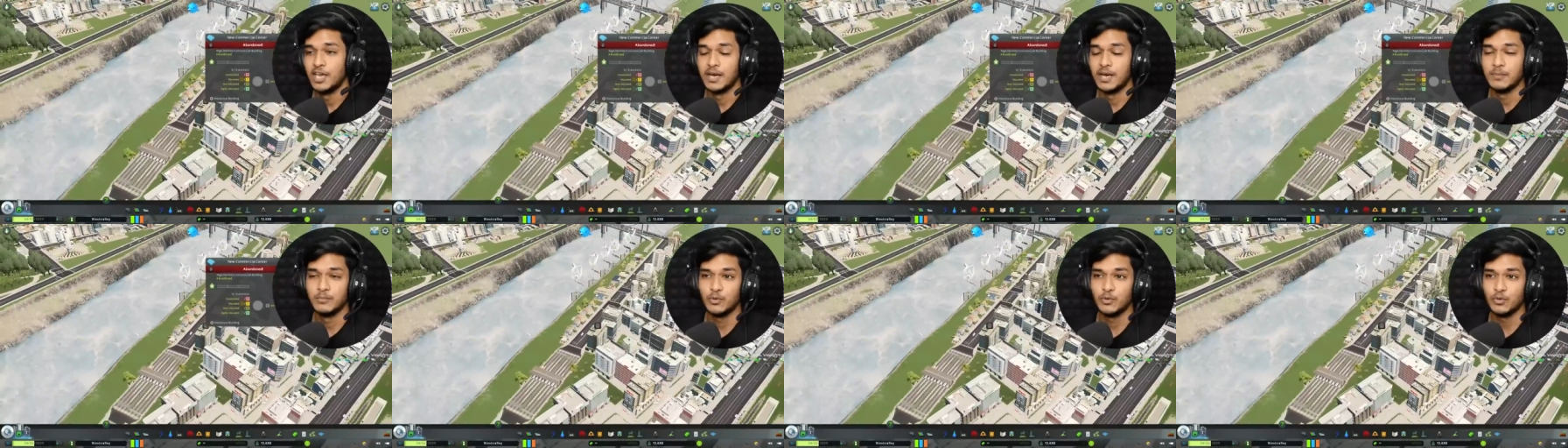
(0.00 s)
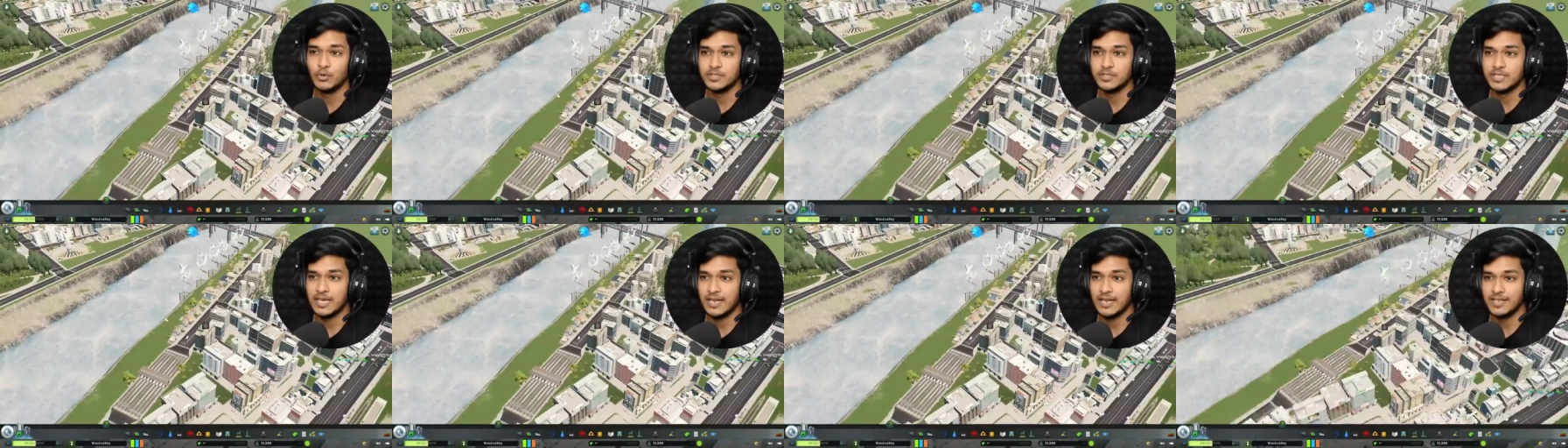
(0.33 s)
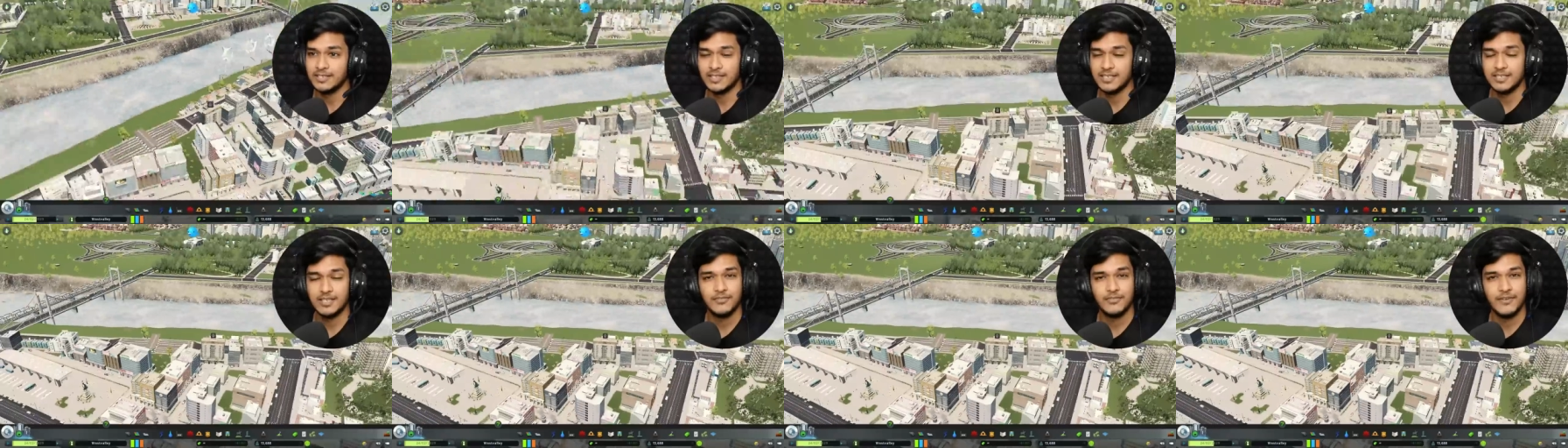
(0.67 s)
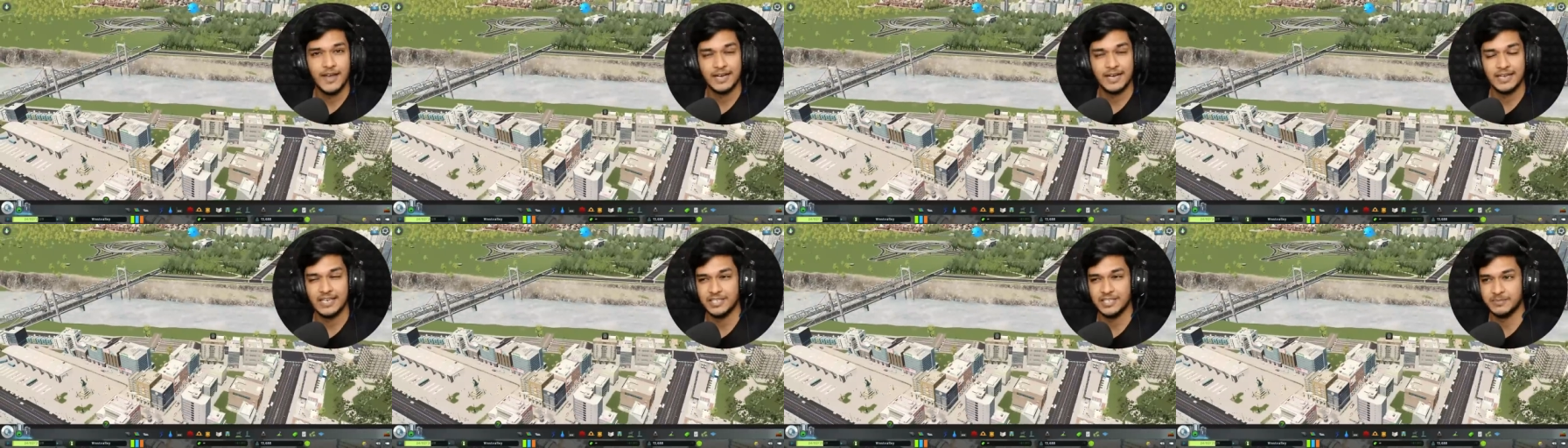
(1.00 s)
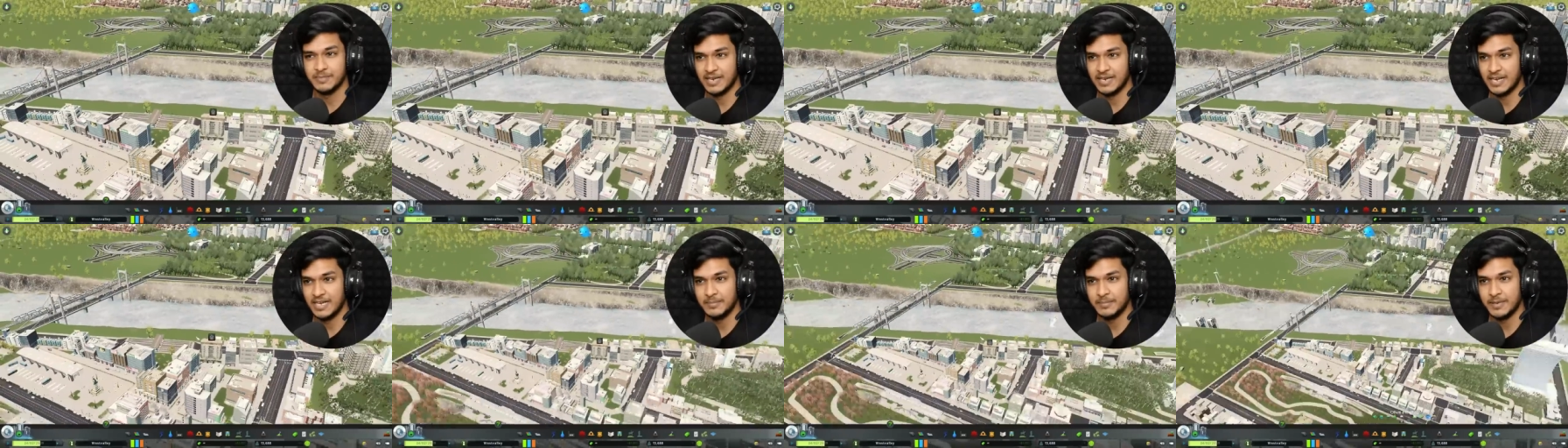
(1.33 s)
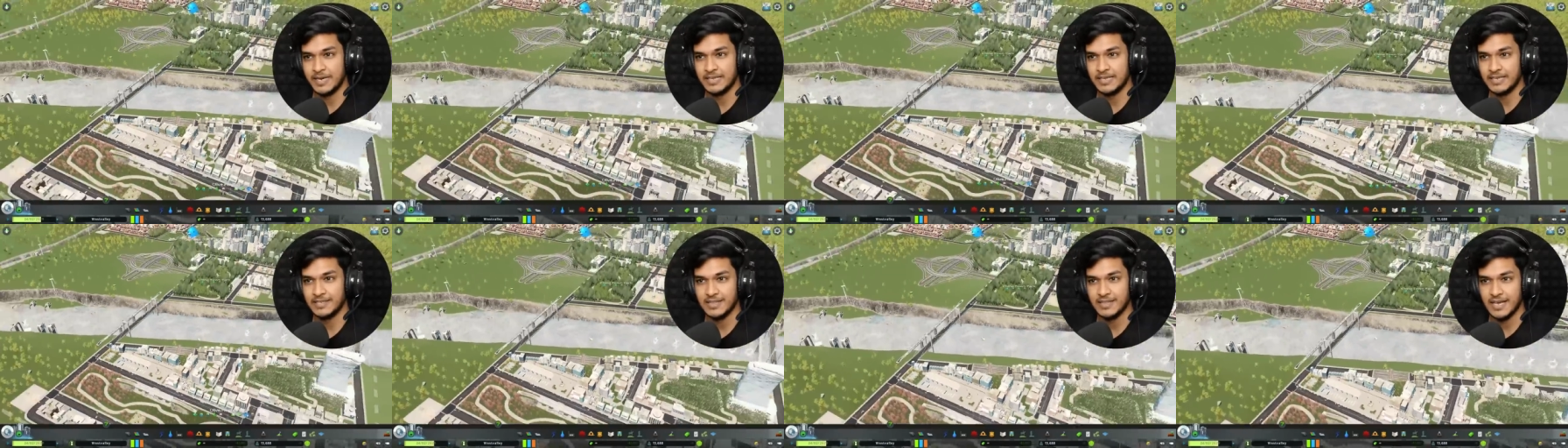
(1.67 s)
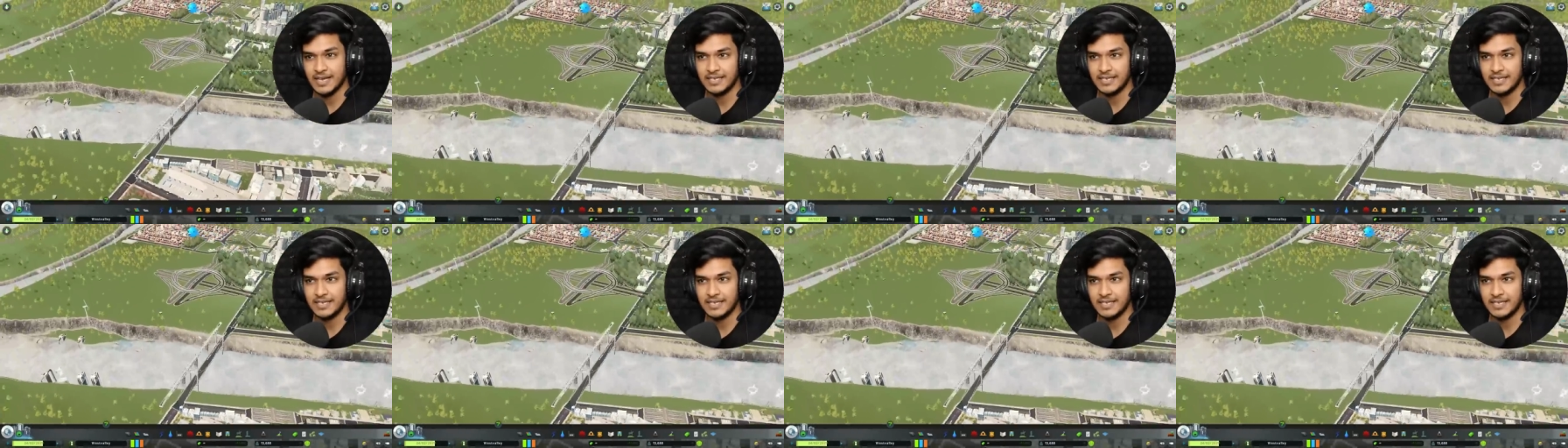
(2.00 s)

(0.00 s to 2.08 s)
हमको ज़्यादा से ज़्यादा फैक्ट्रीज बनानी पड़ेंगी